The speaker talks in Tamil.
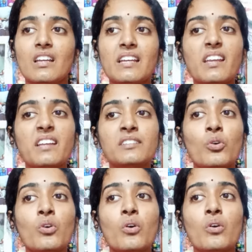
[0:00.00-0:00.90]

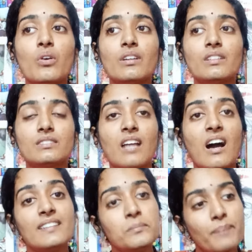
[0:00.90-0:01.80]
எங்கேருந்தோ
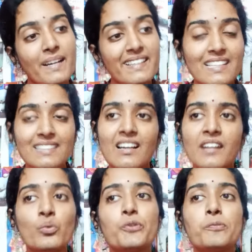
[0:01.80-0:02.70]
தானம்
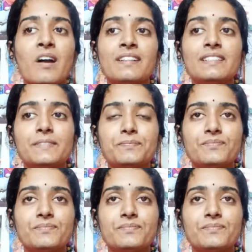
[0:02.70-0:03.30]
பண்ணினதான ஒரு மாடு